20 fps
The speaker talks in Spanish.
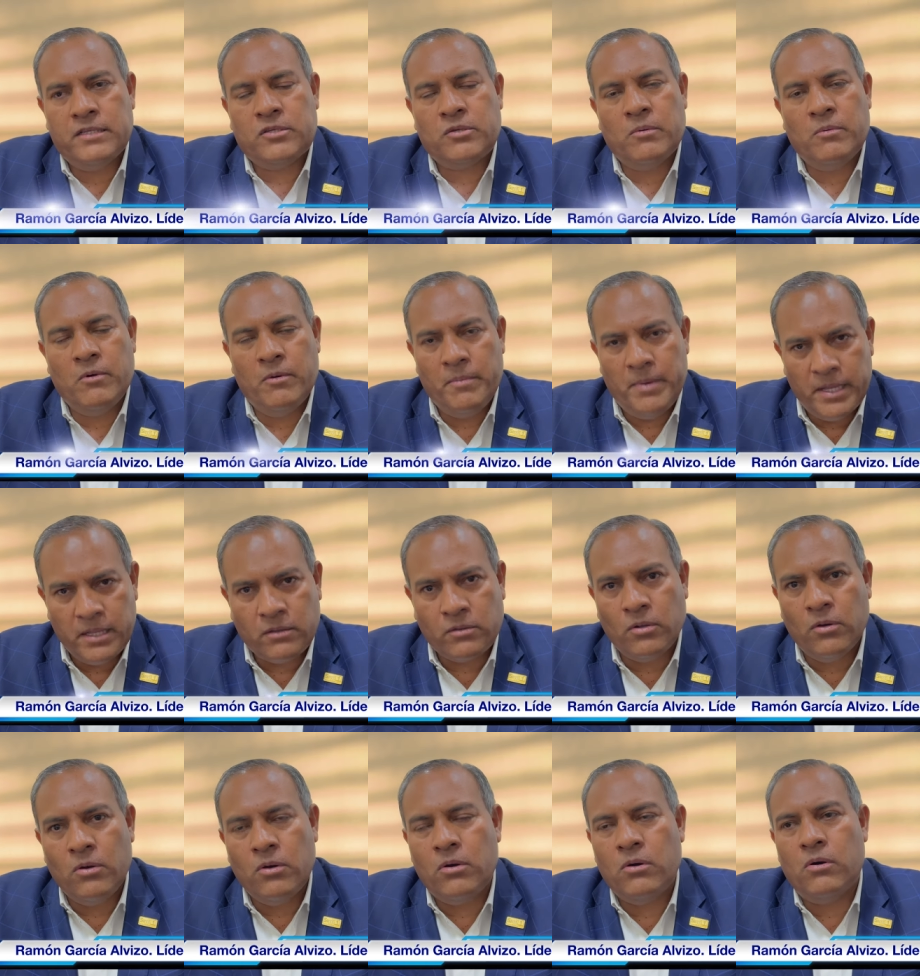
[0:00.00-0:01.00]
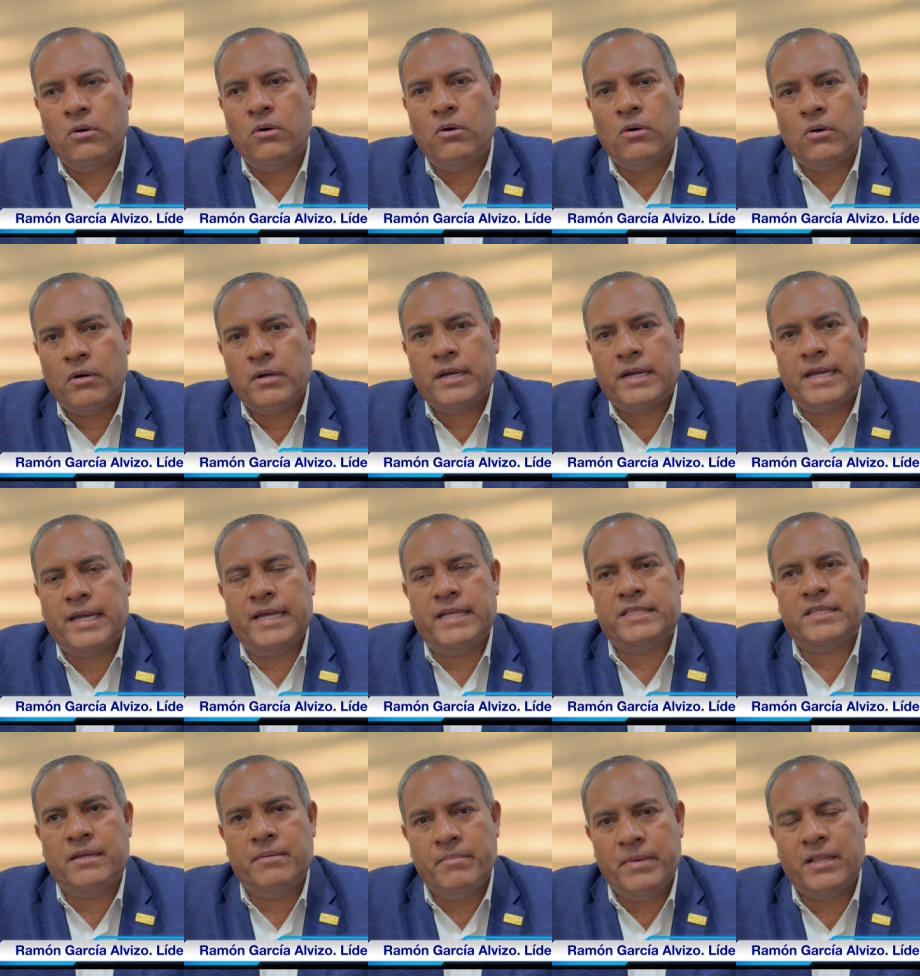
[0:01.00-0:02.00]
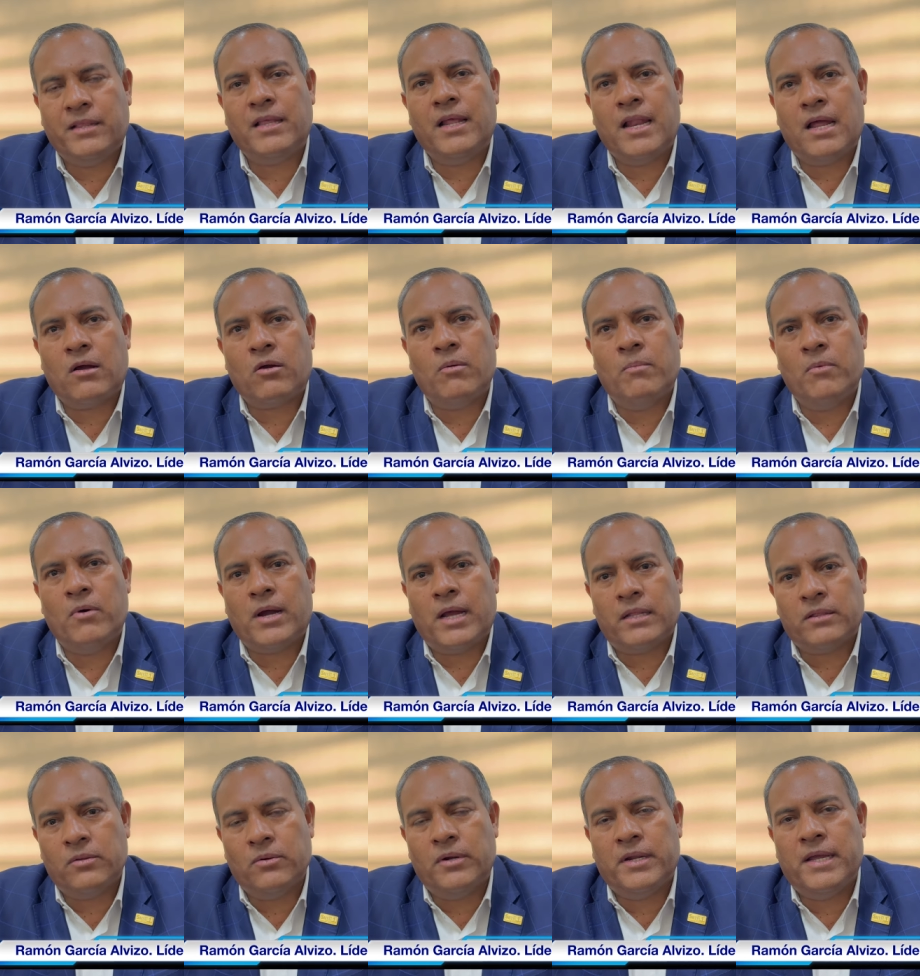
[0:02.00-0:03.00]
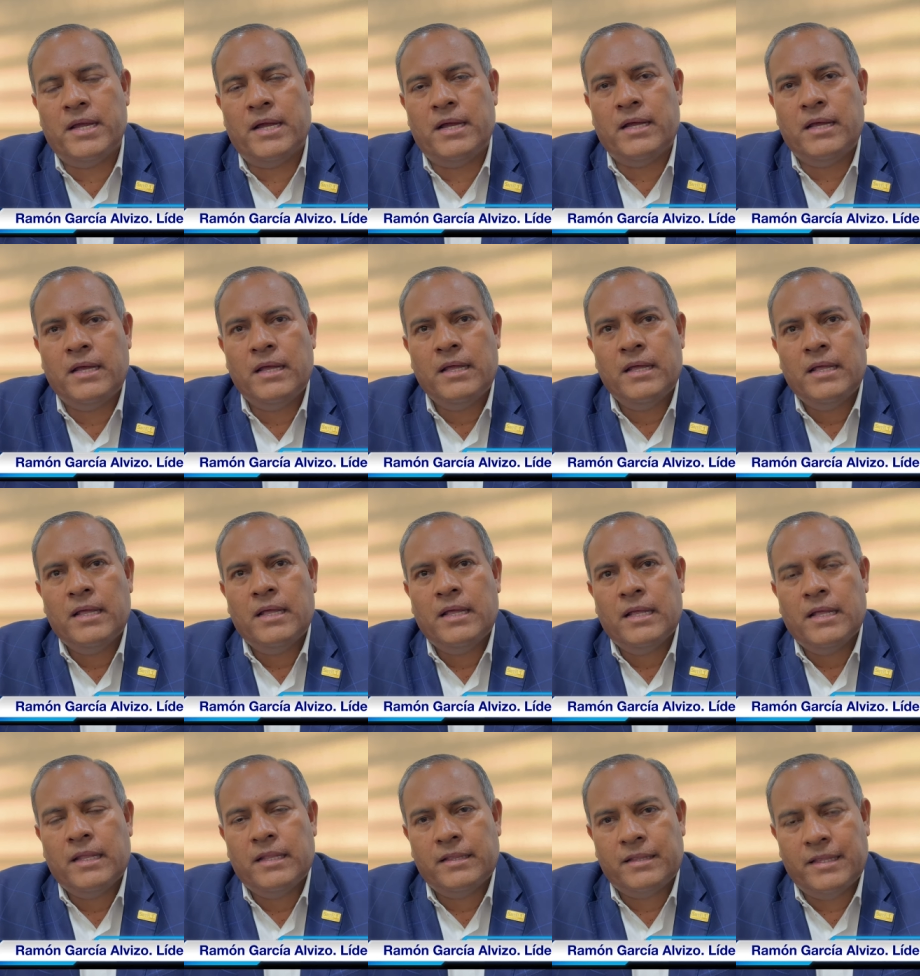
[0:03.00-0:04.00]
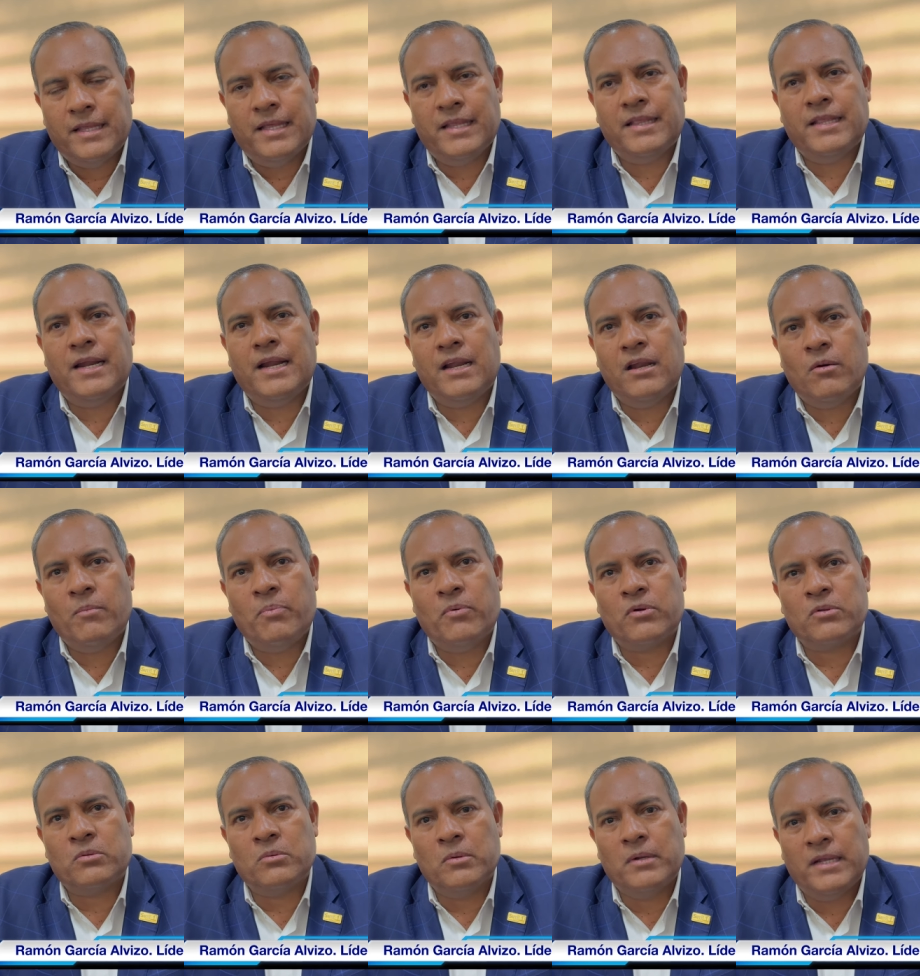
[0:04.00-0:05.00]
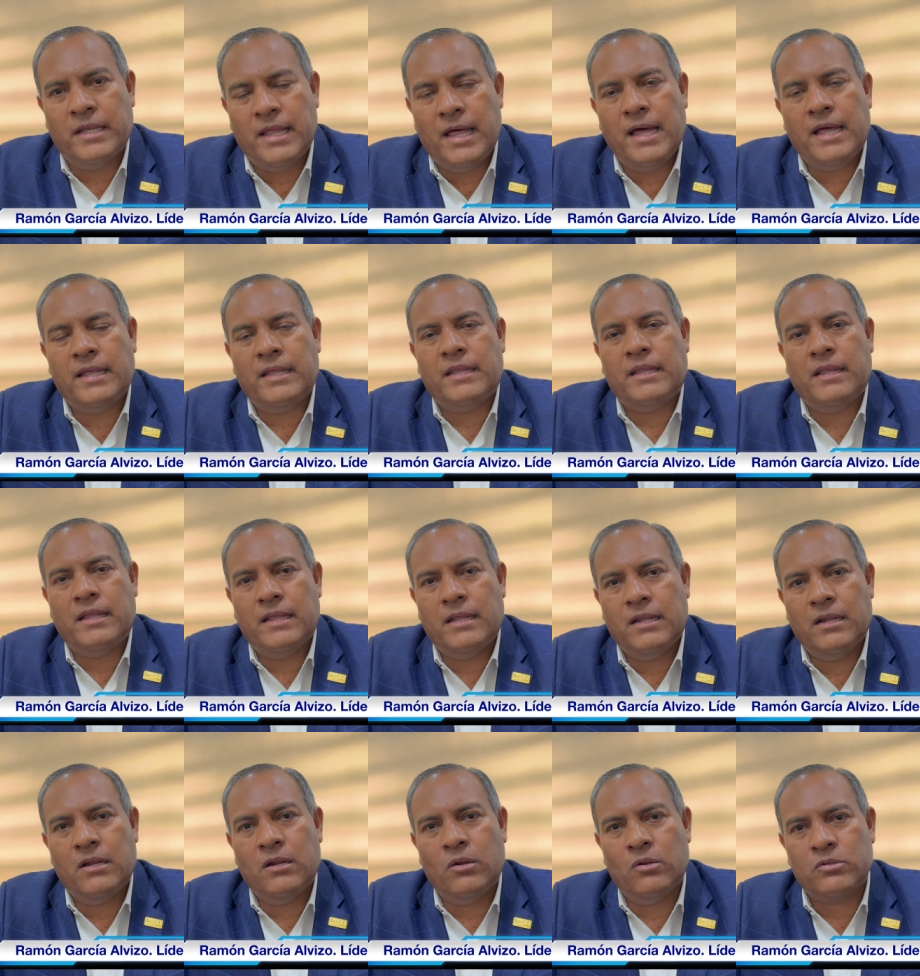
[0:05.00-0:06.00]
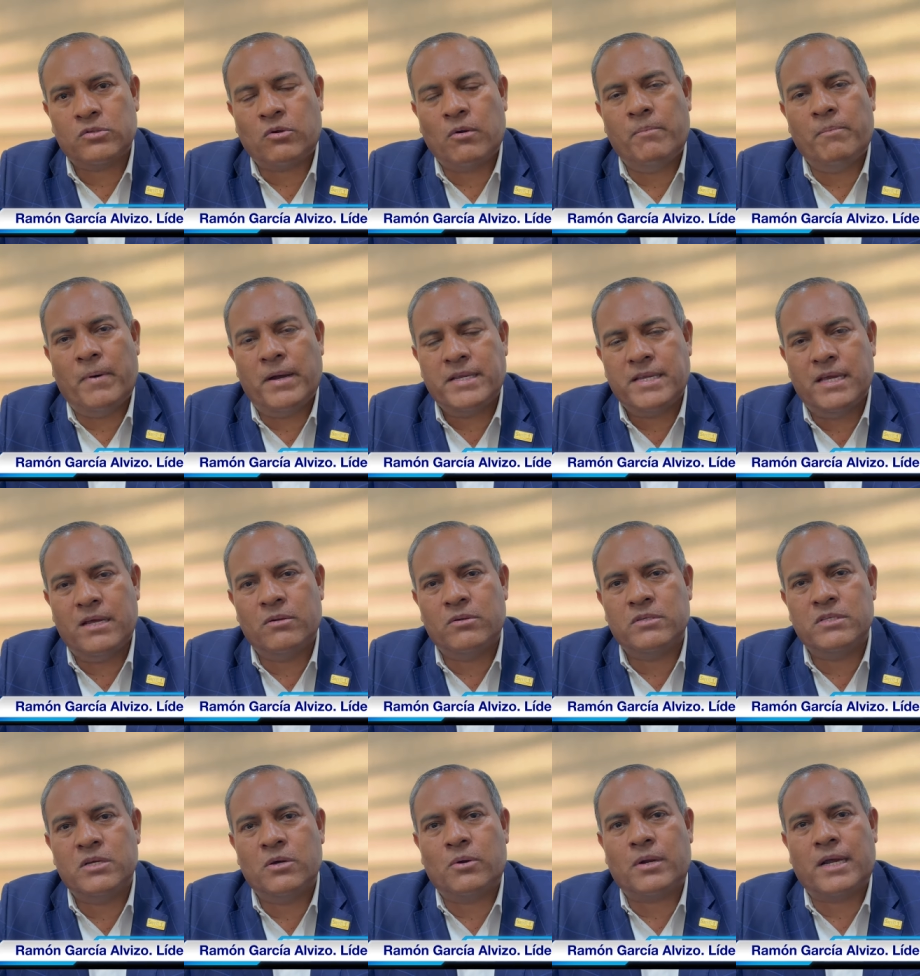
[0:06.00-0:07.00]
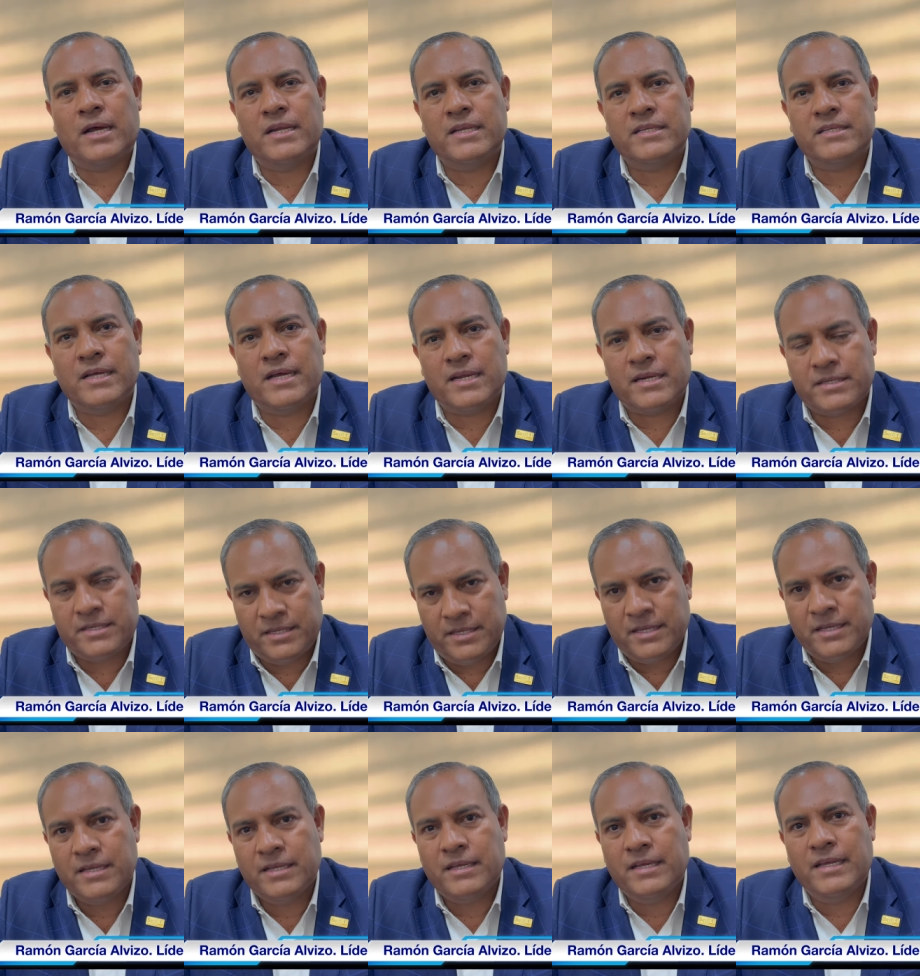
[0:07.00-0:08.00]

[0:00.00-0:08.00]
su momento que se emita la convocatoria, tendrán la oportunidad los compañeros de organizarse.